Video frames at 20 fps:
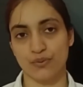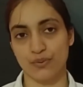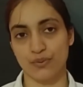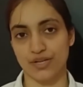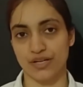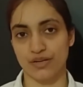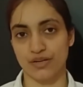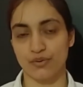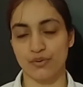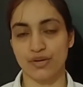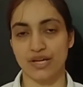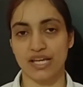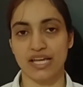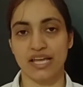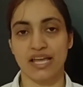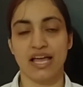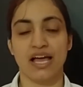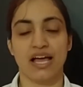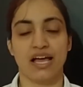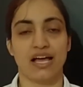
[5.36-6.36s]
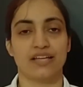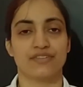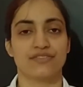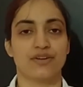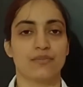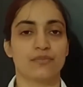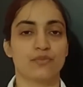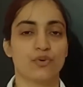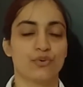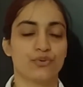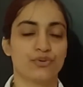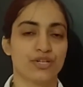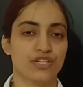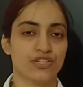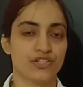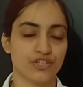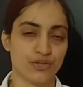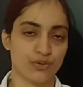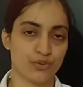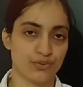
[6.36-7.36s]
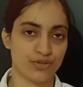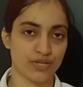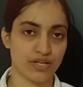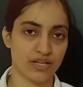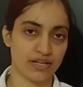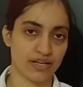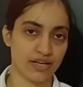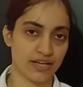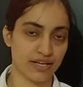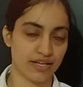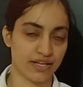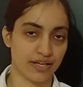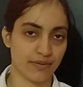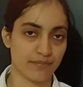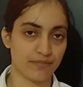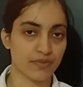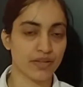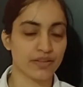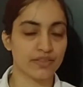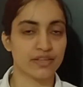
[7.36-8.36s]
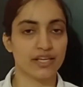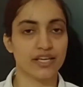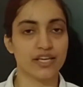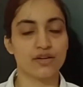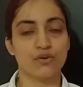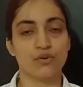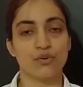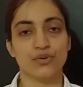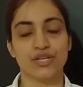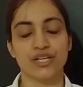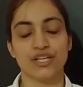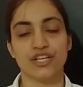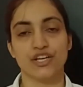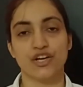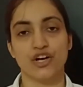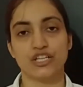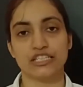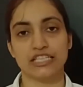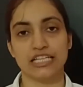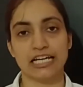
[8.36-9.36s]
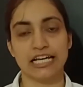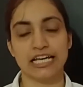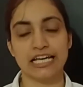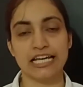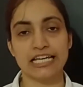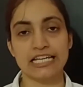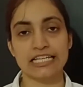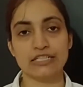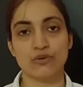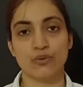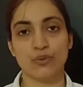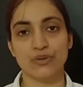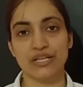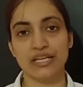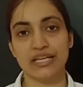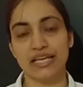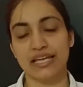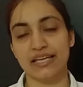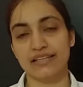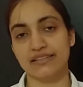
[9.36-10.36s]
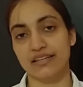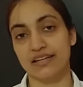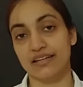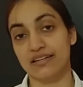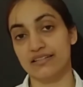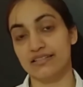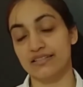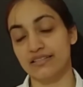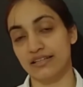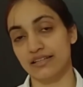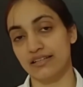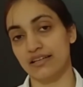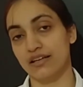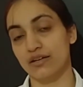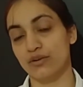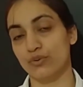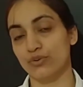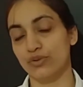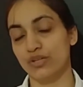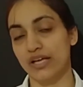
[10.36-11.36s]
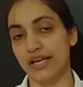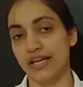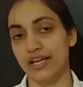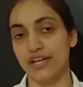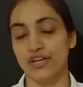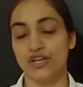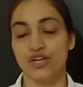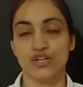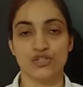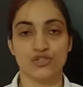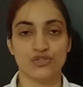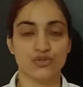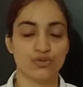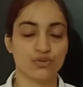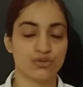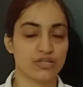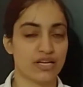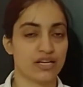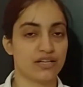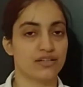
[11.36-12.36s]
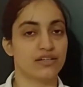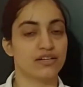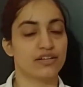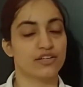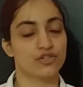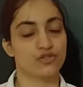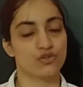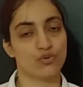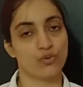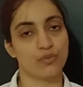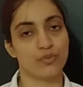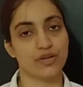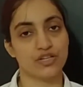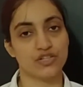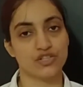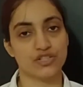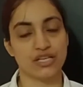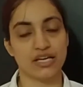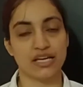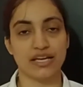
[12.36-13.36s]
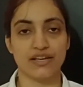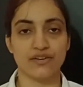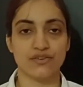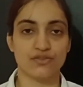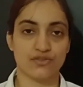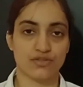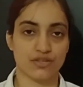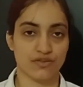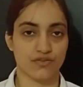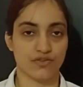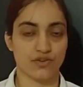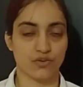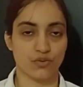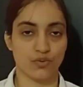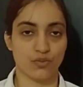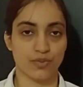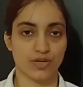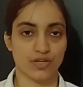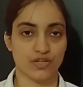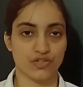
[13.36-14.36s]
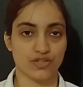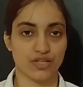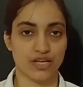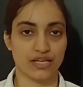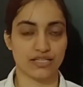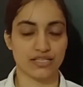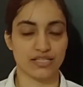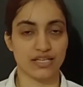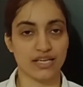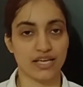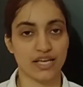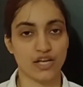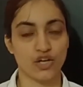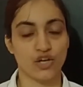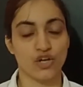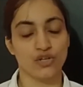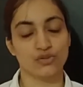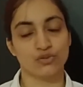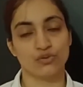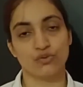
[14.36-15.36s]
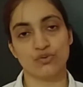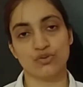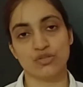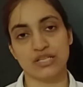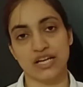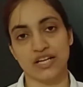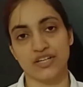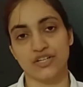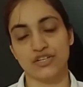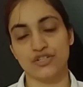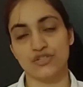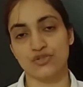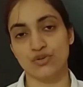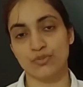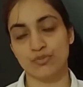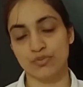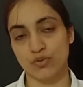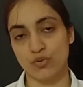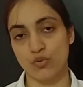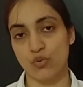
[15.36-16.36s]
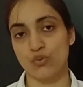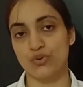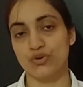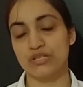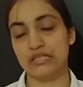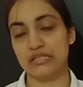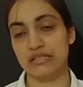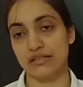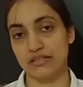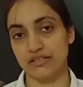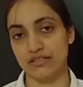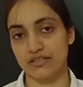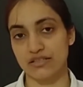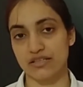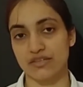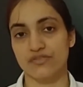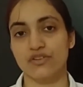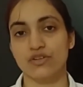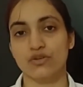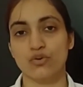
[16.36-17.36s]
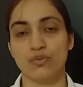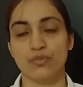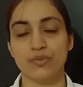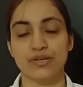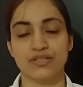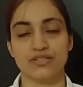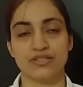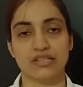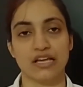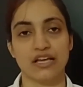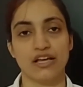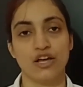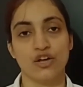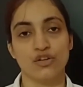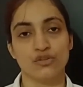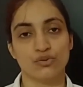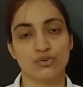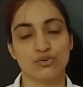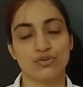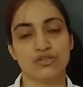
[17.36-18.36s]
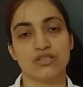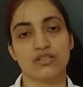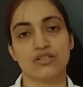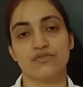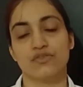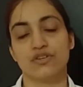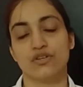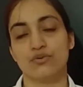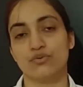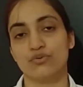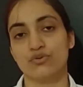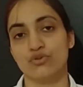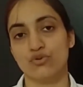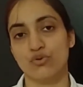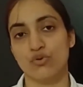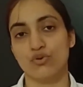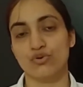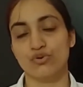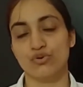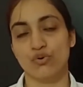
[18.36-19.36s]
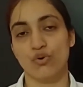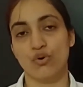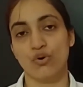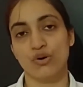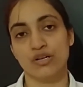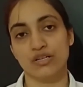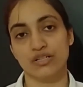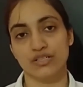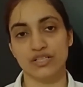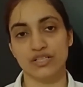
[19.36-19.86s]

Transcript: decoding ओके आज हम coding decoding करेंगे देखिए कोडिंग क्या होता है कोडिंग एक तरह का सिग्नल होता है जो सेंडर किसको भेजता है रिसीवर को भेजता है ठीक है तो सेंडर जब कोड रिसीवर को भेजता है तो रिसीवर उस कोड को